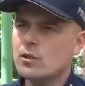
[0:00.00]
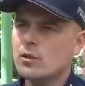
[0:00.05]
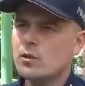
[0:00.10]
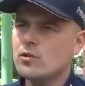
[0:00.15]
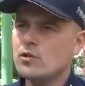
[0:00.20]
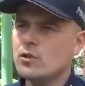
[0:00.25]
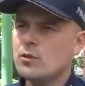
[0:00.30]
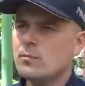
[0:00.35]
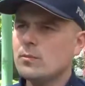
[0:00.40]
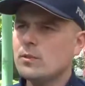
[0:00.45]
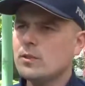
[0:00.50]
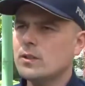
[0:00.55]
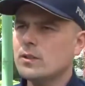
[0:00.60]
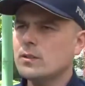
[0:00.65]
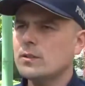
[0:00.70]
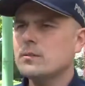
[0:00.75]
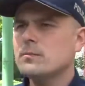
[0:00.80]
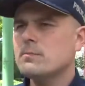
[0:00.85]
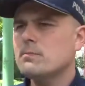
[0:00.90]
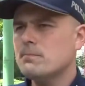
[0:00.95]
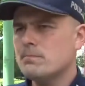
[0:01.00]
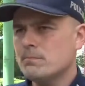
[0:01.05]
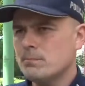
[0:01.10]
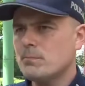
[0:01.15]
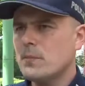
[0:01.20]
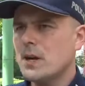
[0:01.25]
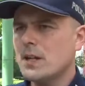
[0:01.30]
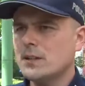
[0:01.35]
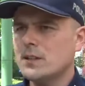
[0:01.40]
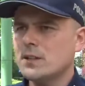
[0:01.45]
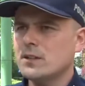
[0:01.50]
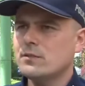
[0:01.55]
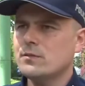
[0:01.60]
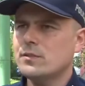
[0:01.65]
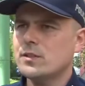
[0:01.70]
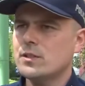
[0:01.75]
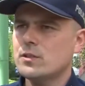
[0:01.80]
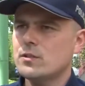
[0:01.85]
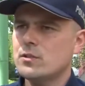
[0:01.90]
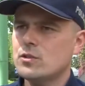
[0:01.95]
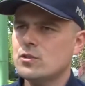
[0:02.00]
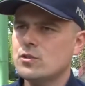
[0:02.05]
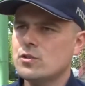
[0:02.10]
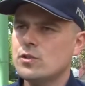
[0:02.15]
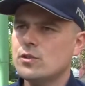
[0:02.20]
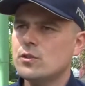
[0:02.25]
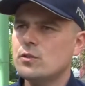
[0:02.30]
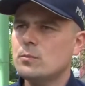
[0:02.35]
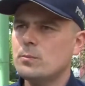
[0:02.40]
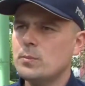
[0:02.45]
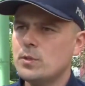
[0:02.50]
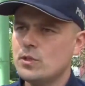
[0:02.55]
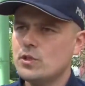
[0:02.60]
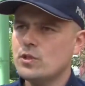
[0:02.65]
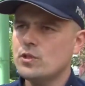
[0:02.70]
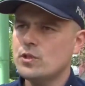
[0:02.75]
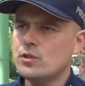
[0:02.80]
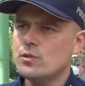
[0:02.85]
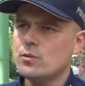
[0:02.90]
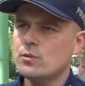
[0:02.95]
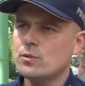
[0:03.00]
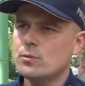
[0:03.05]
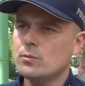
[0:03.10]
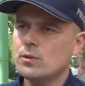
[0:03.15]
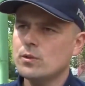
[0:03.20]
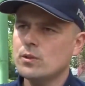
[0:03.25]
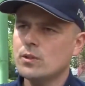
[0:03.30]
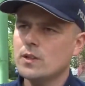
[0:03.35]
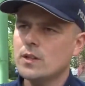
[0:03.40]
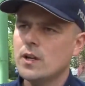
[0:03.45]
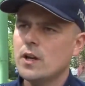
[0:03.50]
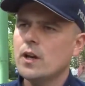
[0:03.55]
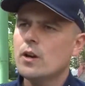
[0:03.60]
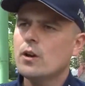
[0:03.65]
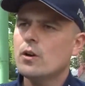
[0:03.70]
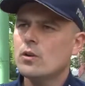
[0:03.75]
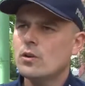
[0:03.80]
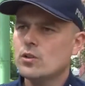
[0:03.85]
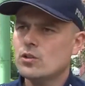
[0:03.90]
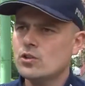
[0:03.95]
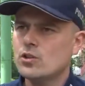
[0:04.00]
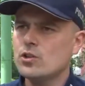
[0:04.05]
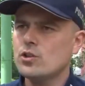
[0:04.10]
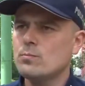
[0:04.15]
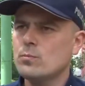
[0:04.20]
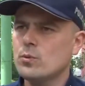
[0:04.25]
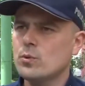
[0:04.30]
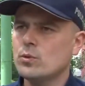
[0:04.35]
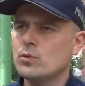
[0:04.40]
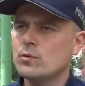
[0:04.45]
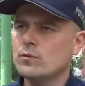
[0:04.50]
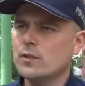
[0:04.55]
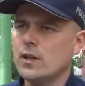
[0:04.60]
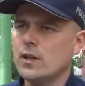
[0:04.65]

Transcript: Grozi im e, mandat w wysokości 150 zł oraz 6 punktów